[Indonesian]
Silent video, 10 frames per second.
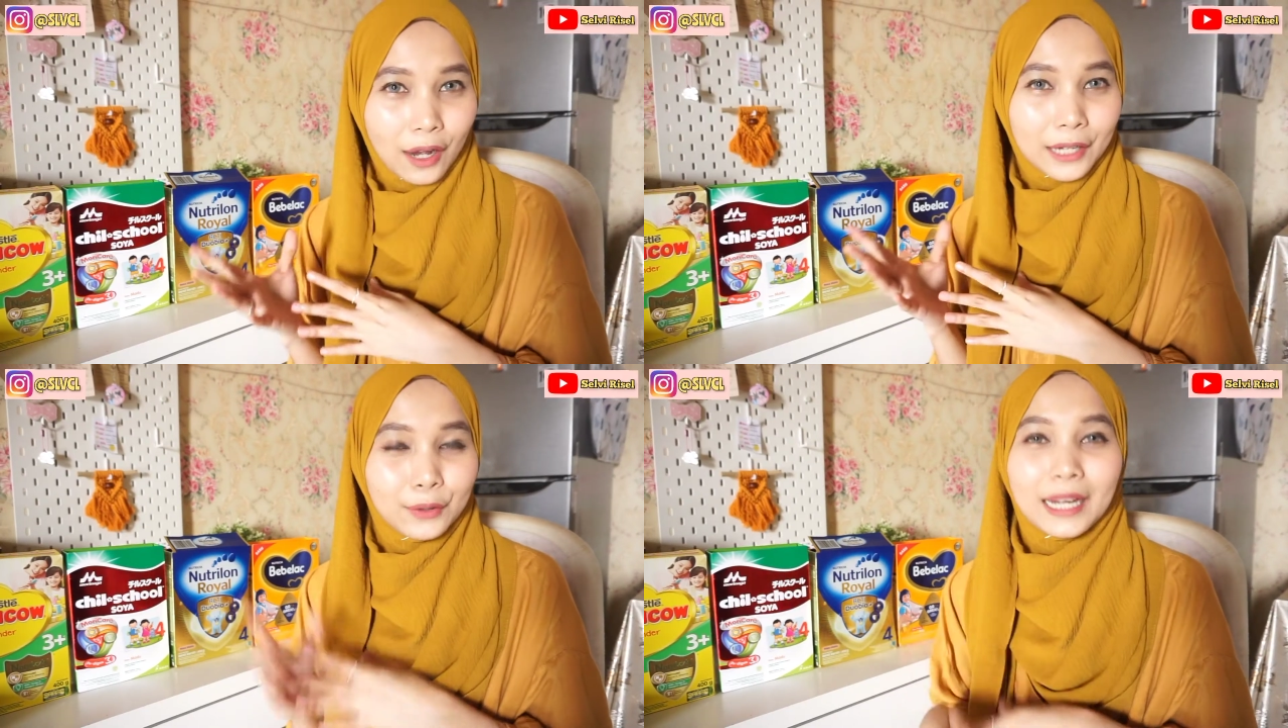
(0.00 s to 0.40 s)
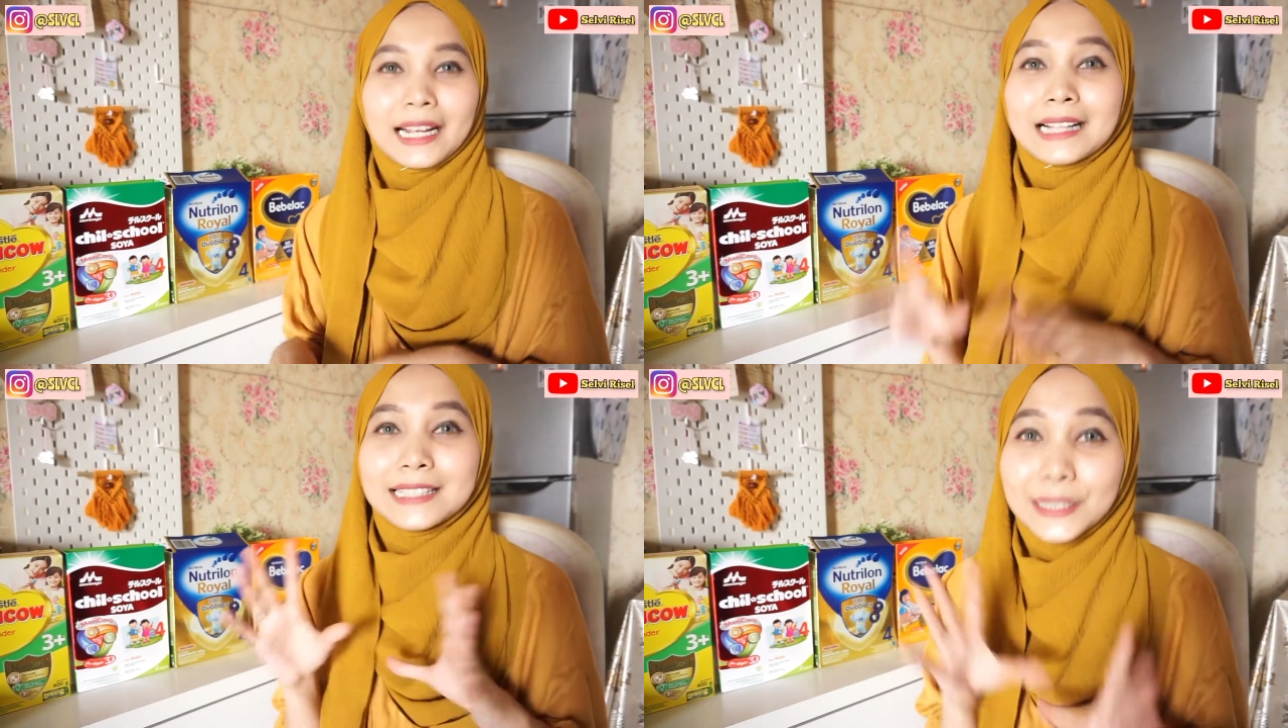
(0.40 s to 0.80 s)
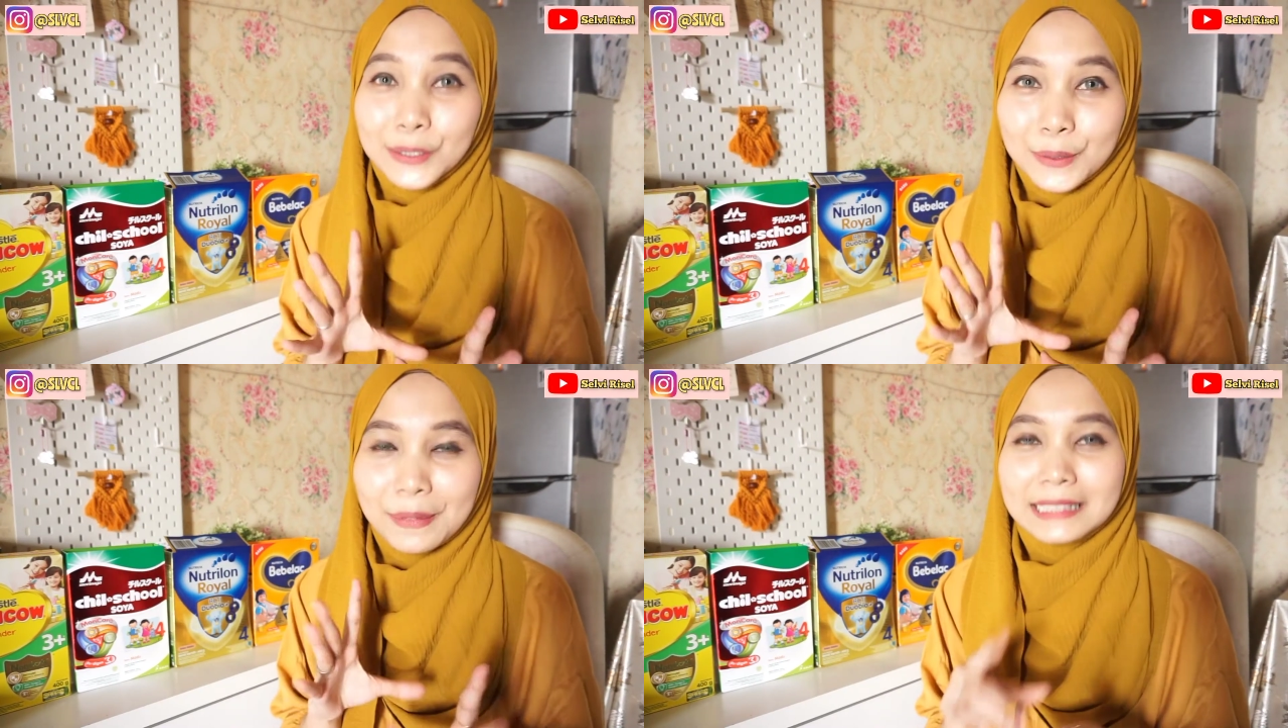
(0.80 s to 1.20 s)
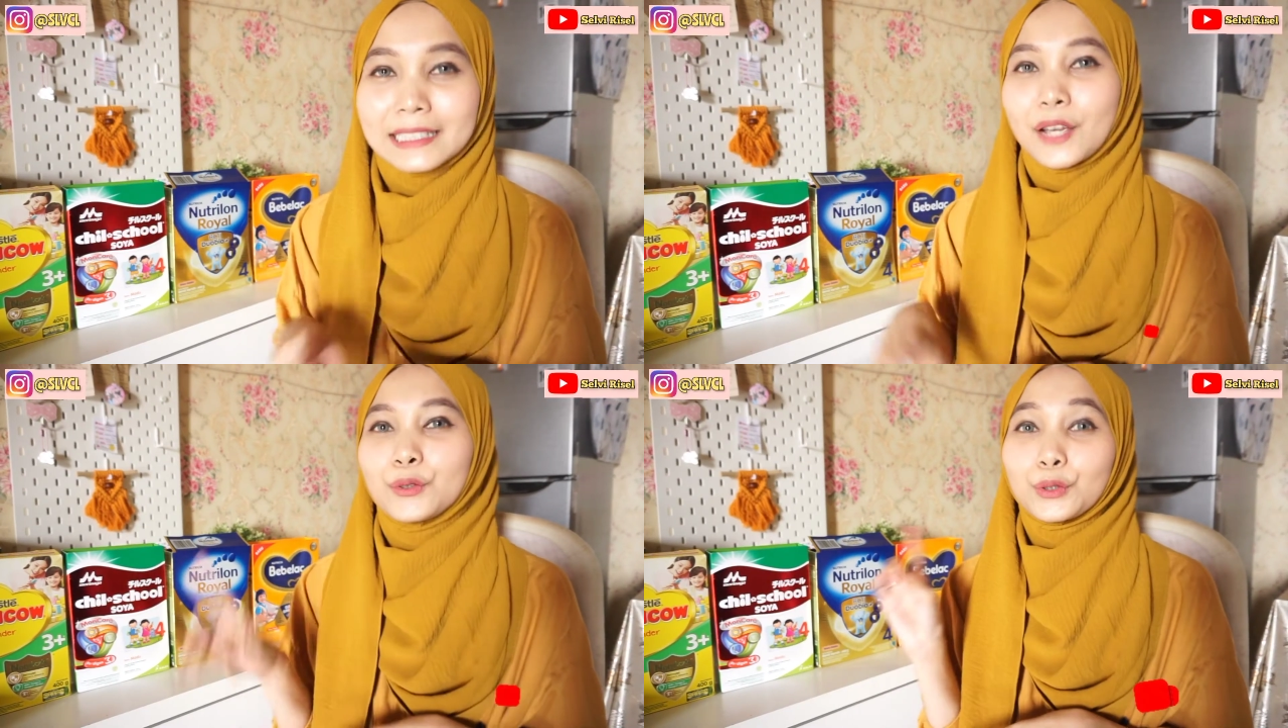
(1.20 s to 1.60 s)
kandungan kalsium
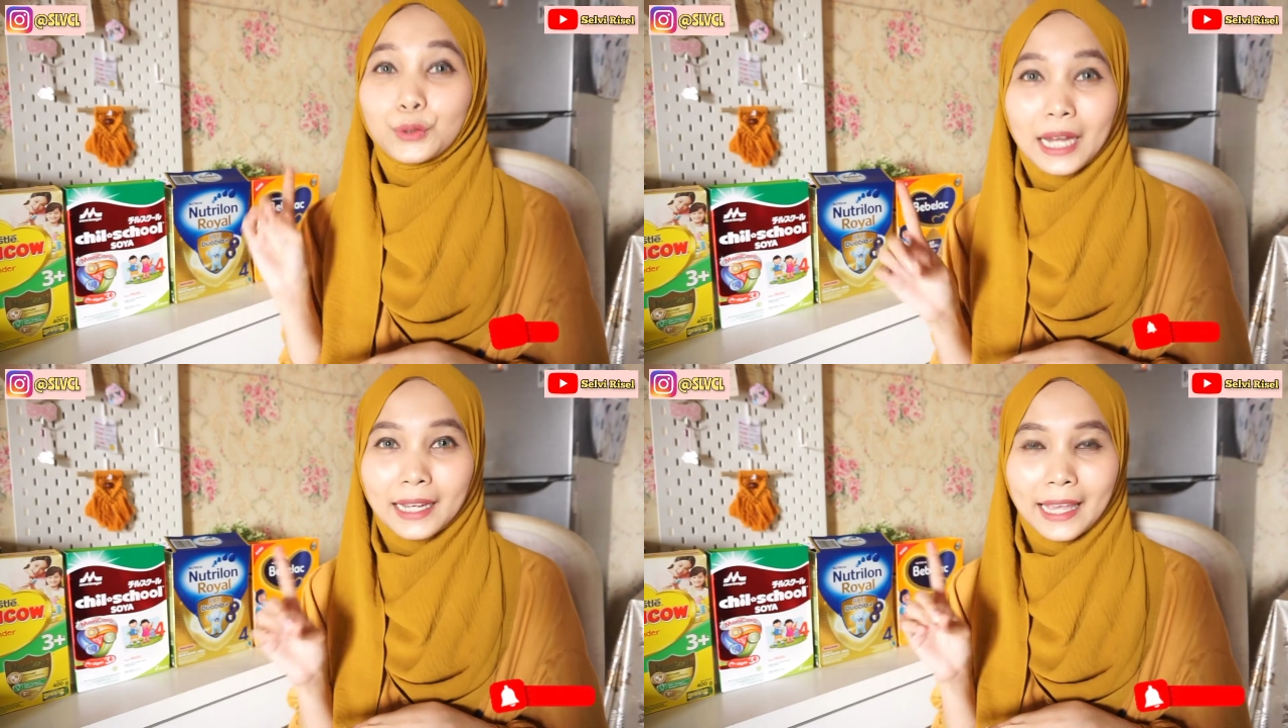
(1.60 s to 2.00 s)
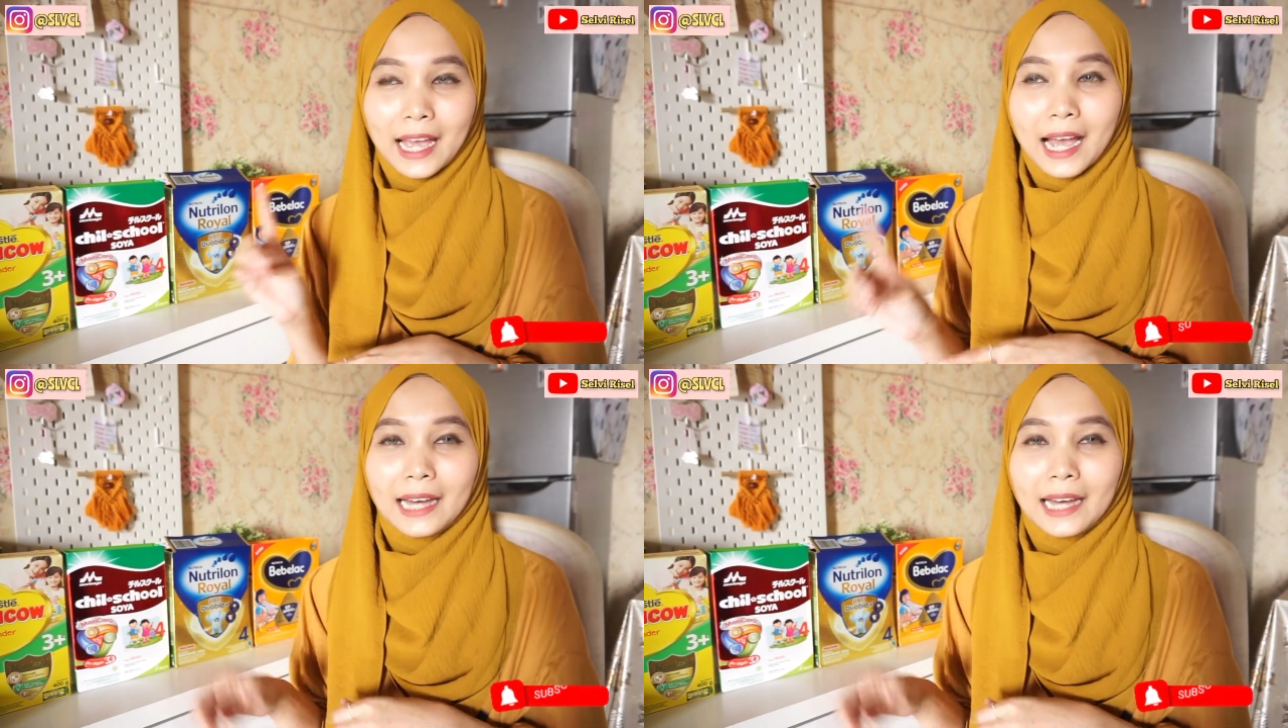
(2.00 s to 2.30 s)
biasanya untuk tulangnya.